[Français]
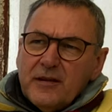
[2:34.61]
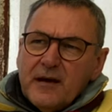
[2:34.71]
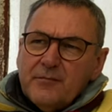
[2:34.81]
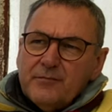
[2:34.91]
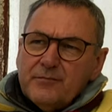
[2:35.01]

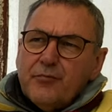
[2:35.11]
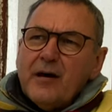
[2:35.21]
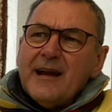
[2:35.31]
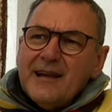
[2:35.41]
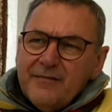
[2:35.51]
lien
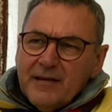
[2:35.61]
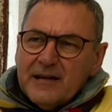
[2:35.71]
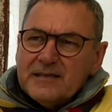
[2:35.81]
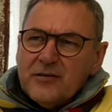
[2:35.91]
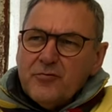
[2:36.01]
pour aller vers
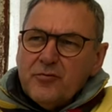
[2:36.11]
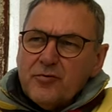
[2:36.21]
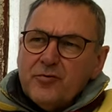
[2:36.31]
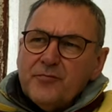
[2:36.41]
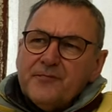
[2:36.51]
les élus
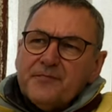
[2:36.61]
locaux